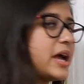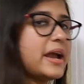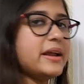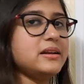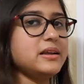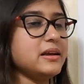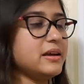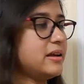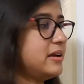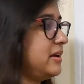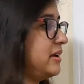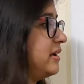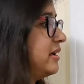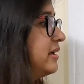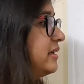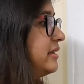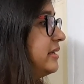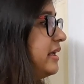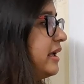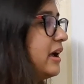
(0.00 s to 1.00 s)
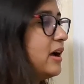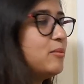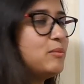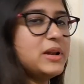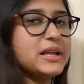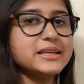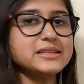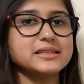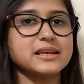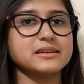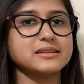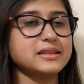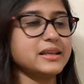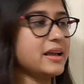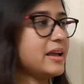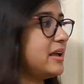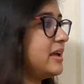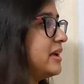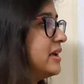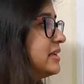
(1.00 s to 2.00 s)
साइड ये हम लिख सकते
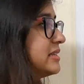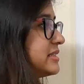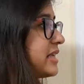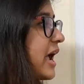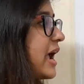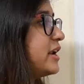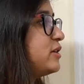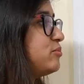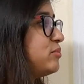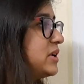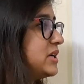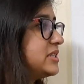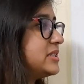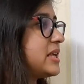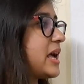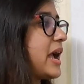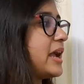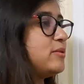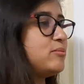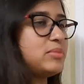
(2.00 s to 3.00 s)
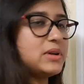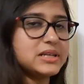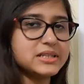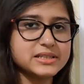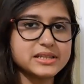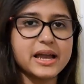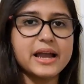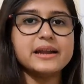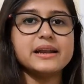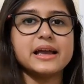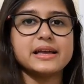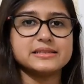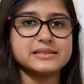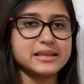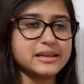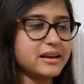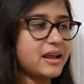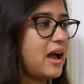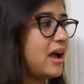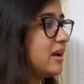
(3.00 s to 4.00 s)
हैं साइड प्लस साइड प्लस साइड
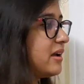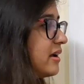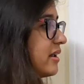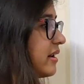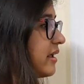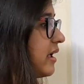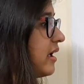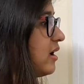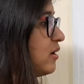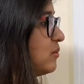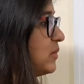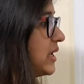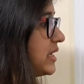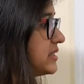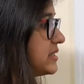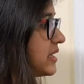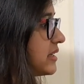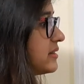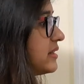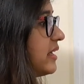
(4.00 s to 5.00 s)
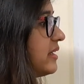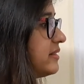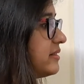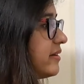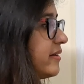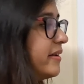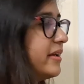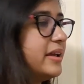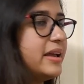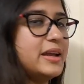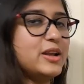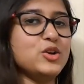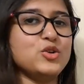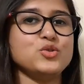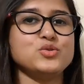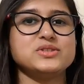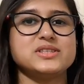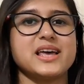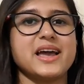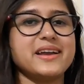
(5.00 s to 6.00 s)
ऐसे ना करके हम लिख सकते हैं थ्री
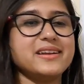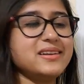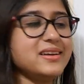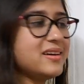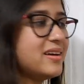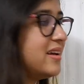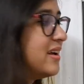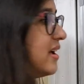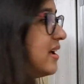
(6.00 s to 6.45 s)
इंटू साइड